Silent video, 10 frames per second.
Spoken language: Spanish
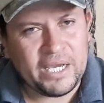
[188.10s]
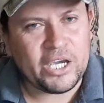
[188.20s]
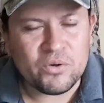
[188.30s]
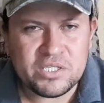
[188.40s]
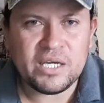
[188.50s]

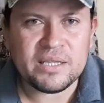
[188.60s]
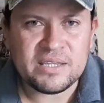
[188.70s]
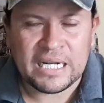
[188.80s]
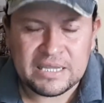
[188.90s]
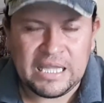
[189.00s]
que no sigan
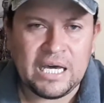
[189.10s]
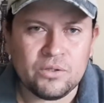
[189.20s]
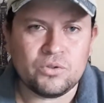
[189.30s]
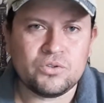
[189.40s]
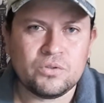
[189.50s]

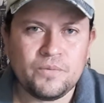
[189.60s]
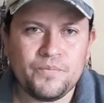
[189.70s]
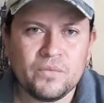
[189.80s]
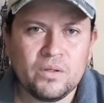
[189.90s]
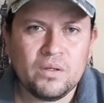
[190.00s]
tratados,
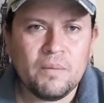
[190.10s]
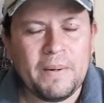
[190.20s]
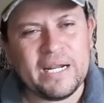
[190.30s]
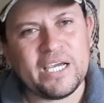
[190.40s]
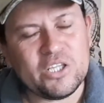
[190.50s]

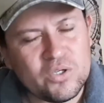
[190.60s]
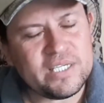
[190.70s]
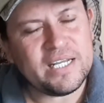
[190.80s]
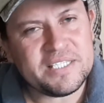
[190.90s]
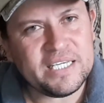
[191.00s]
para que no
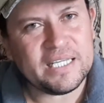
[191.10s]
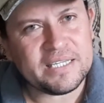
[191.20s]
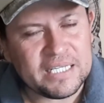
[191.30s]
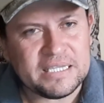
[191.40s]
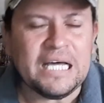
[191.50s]
se les siga
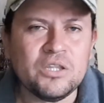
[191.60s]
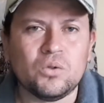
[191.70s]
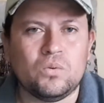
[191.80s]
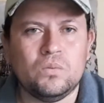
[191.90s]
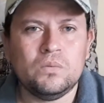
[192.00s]

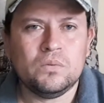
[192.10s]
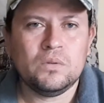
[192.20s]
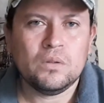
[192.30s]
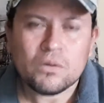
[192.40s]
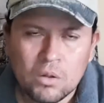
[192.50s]
tratando
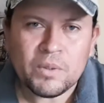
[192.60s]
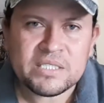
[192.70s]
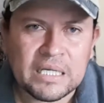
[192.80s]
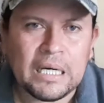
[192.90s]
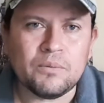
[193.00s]
como
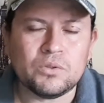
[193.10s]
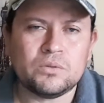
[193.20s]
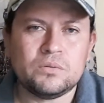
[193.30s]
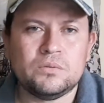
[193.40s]
esclavos.